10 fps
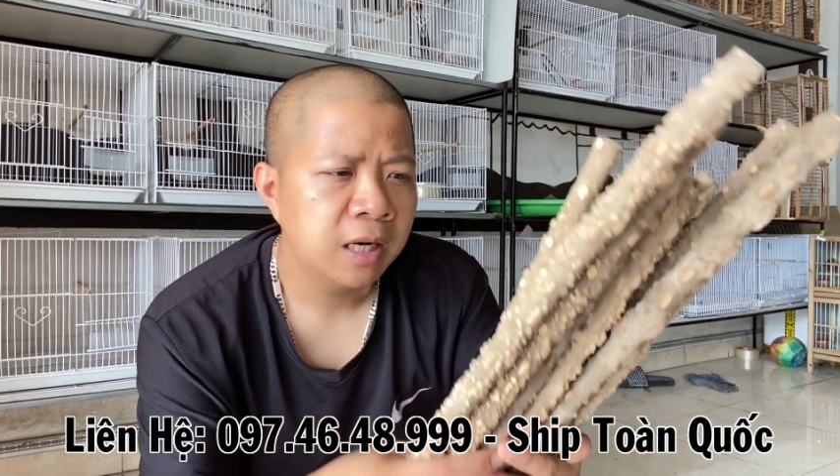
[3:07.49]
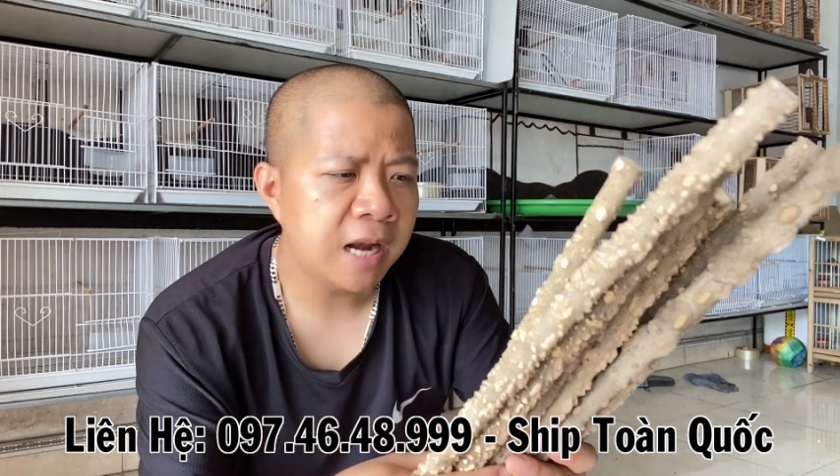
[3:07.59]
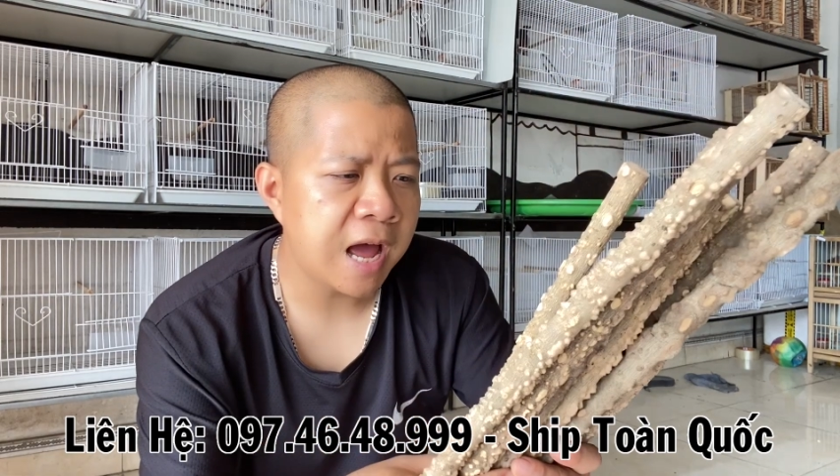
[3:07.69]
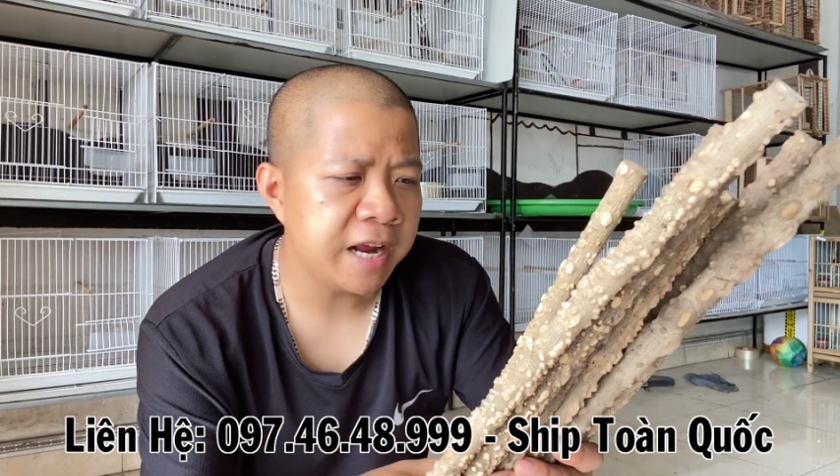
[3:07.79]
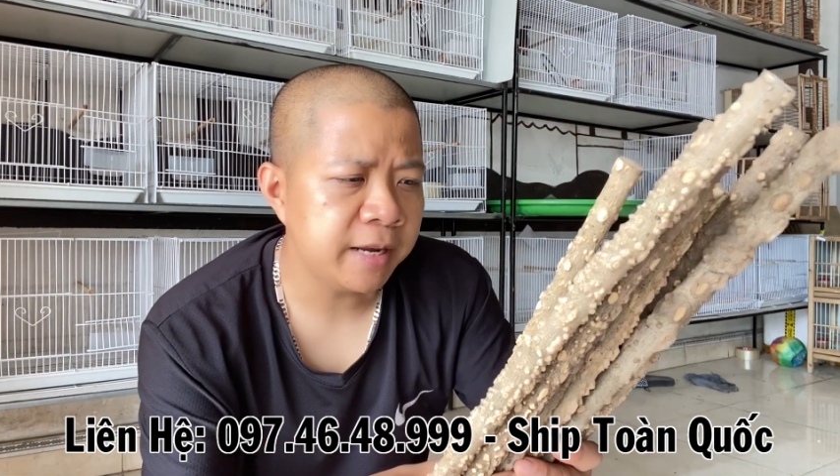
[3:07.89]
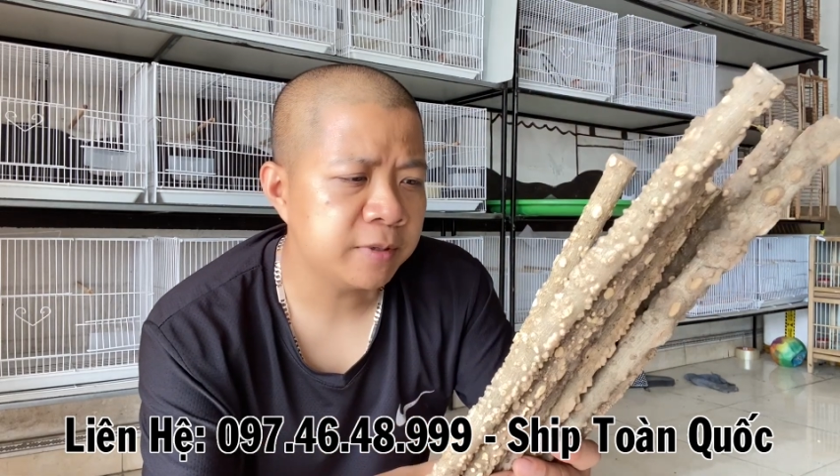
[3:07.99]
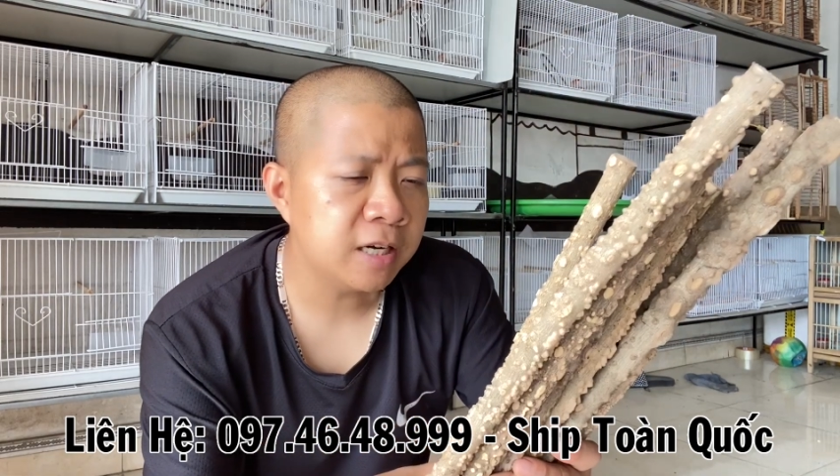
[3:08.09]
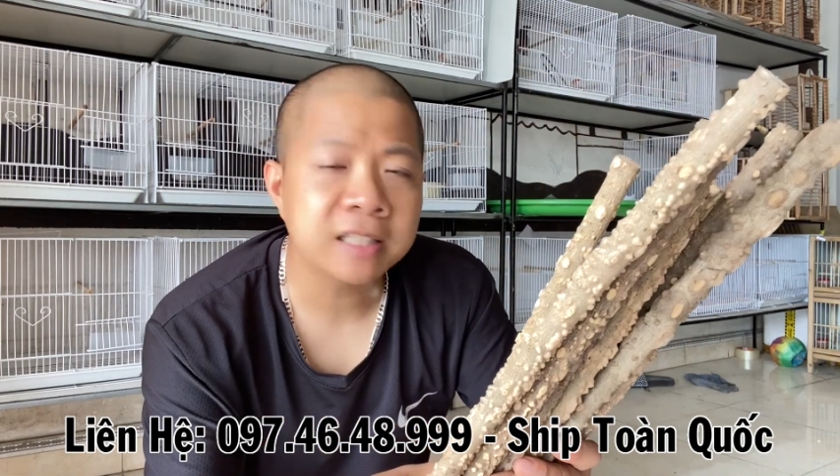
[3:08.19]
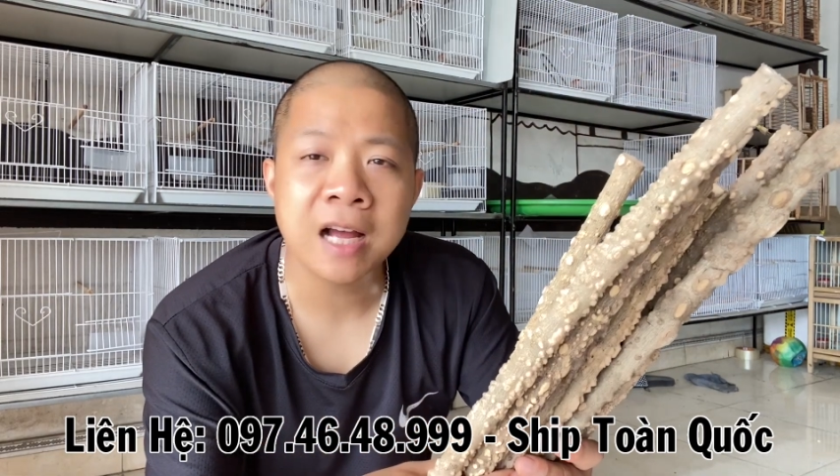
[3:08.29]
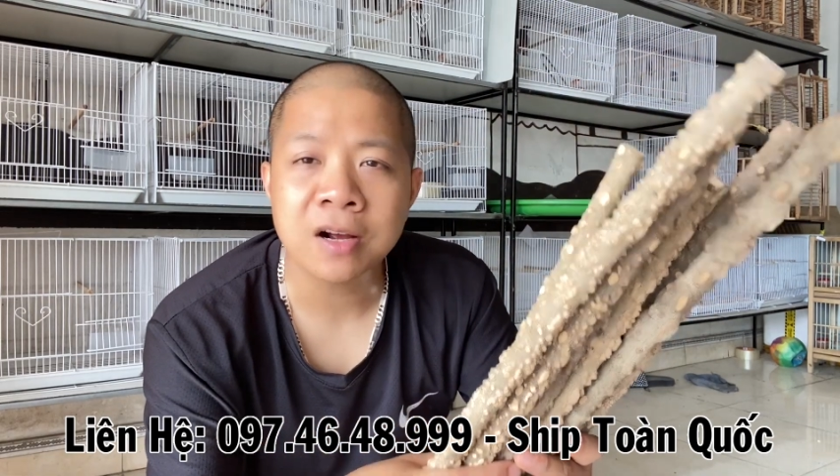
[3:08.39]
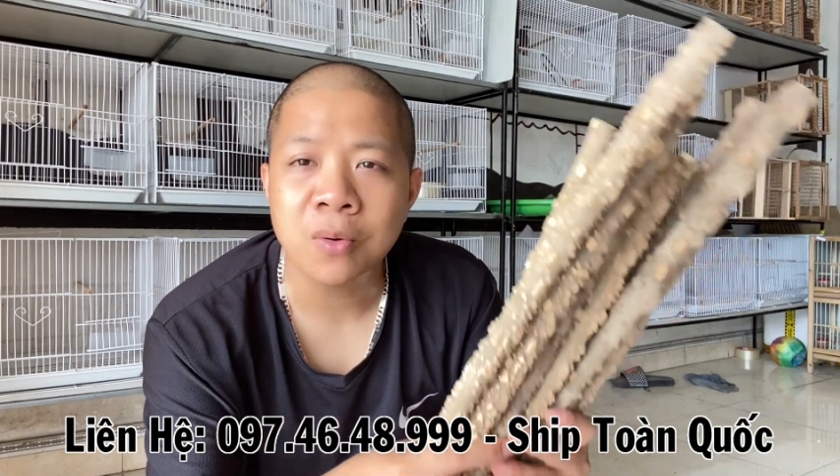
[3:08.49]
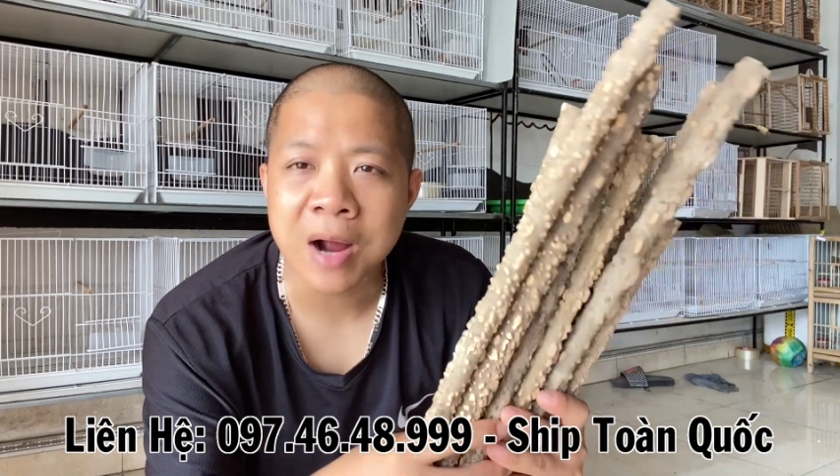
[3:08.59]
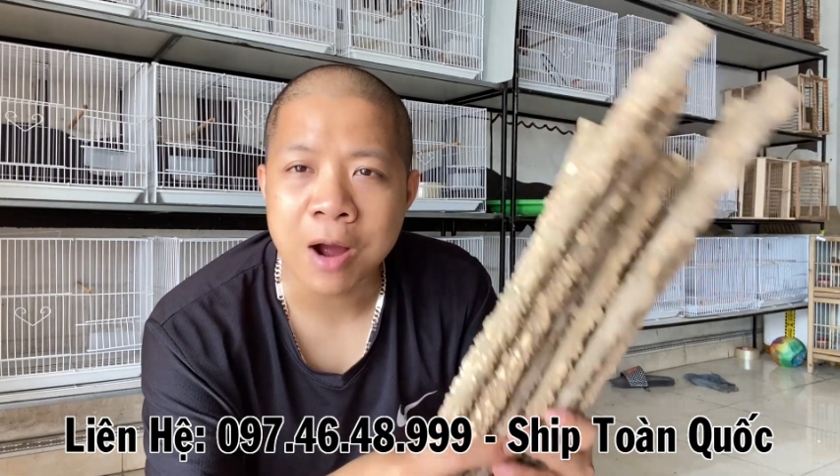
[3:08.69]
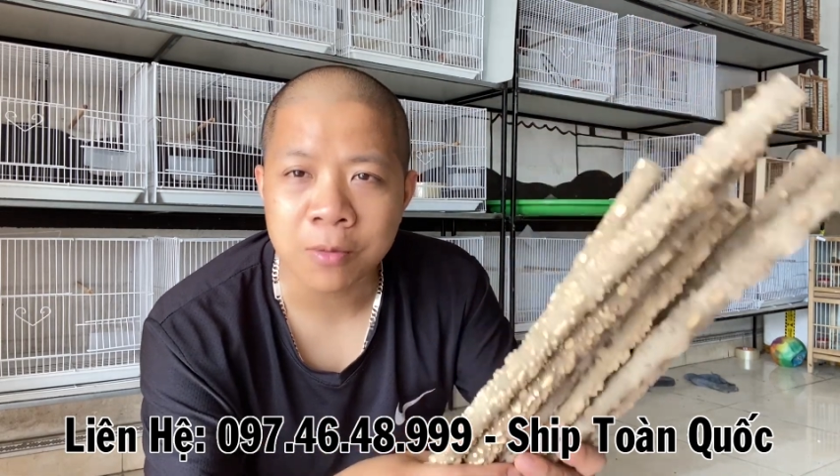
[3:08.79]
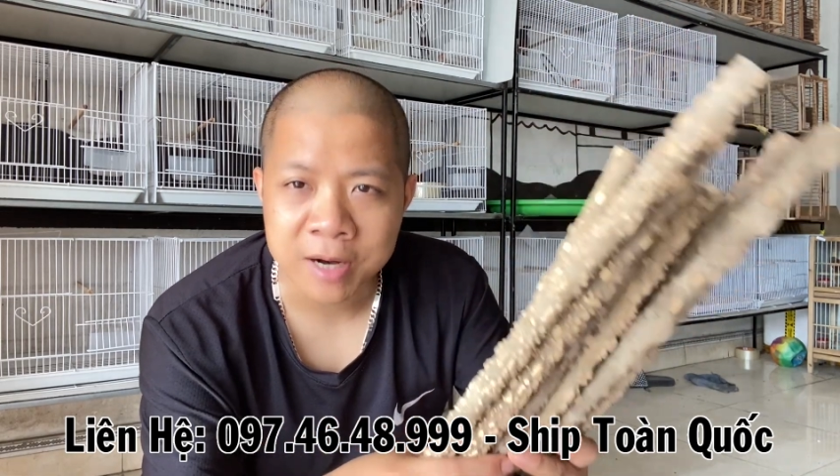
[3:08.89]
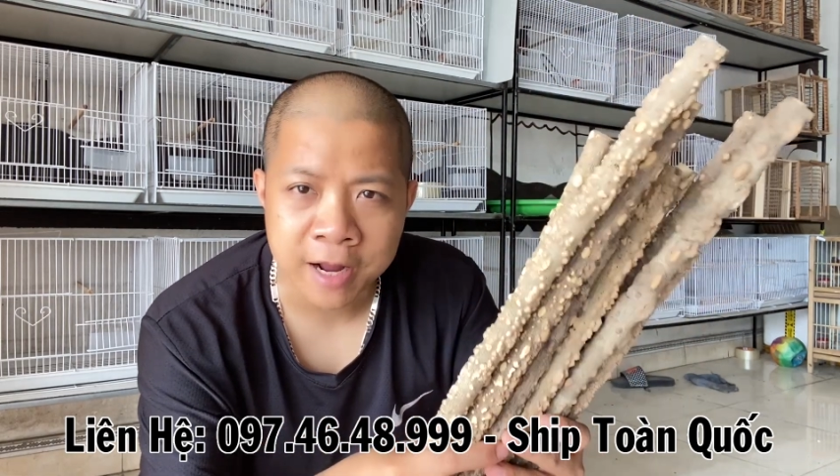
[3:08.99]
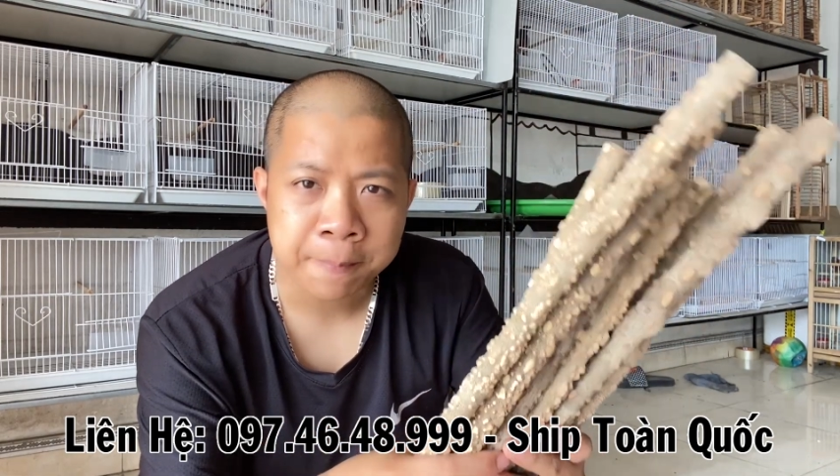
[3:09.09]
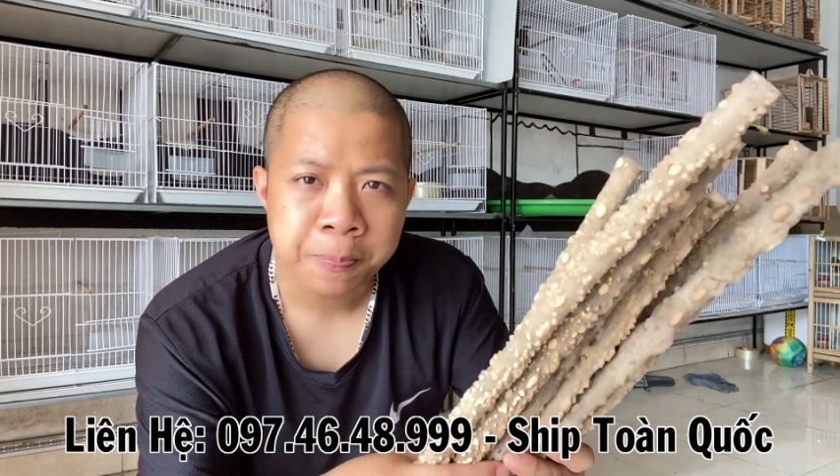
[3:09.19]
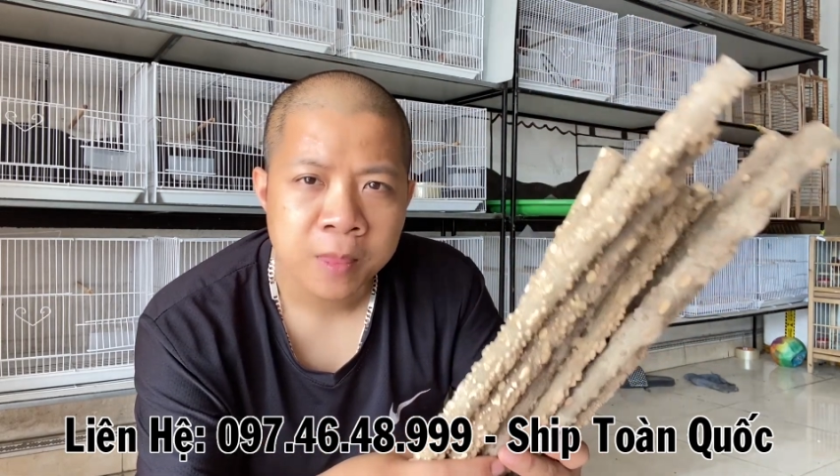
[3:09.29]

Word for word: là anh em sẽ được tặng cầu gạo các bác nhé.